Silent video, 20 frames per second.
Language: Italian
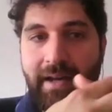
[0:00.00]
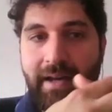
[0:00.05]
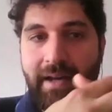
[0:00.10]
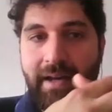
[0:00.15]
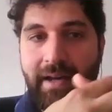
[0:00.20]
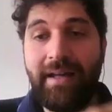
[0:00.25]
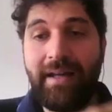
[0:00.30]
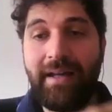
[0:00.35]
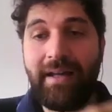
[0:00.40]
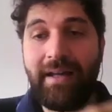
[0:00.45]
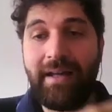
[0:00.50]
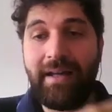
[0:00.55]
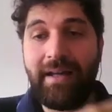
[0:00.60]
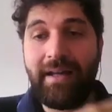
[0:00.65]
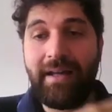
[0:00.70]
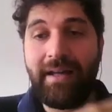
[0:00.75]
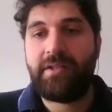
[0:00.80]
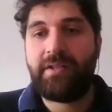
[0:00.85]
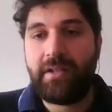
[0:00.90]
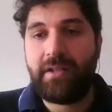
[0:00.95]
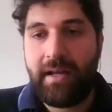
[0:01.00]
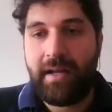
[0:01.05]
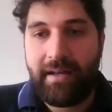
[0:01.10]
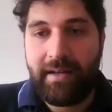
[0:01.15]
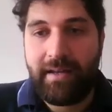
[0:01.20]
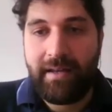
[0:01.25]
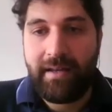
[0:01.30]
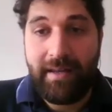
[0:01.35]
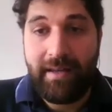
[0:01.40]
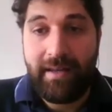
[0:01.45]
la capacità
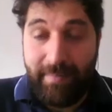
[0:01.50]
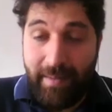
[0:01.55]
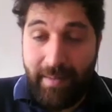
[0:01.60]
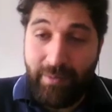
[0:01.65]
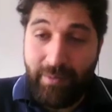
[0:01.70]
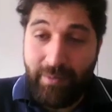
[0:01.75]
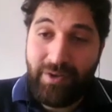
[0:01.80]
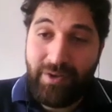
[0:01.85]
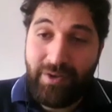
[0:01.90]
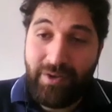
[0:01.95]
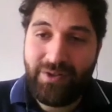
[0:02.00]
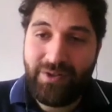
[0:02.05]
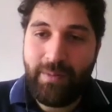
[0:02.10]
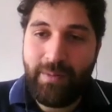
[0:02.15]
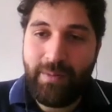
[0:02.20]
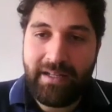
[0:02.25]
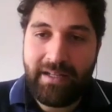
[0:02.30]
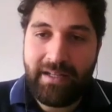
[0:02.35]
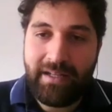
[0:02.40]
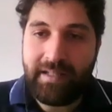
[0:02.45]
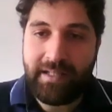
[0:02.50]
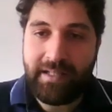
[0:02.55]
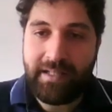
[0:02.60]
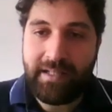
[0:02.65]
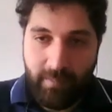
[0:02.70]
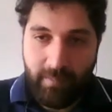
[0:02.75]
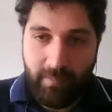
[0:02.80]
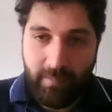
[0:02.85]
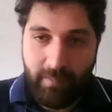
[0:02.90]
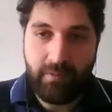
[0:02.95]
che abbiamo noi esseri umani di
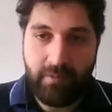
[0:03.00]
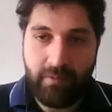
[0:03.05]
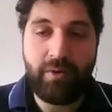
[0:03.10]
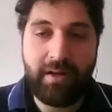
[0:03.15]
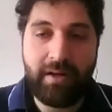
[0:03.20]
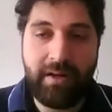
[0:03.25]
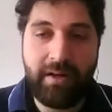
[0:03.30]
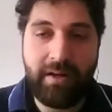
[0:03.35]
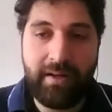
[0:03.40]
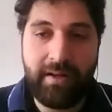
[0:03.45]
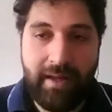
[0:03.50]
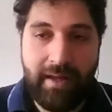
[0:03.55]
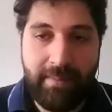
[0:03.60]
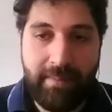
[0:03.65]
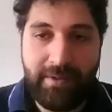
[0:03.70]
trasformare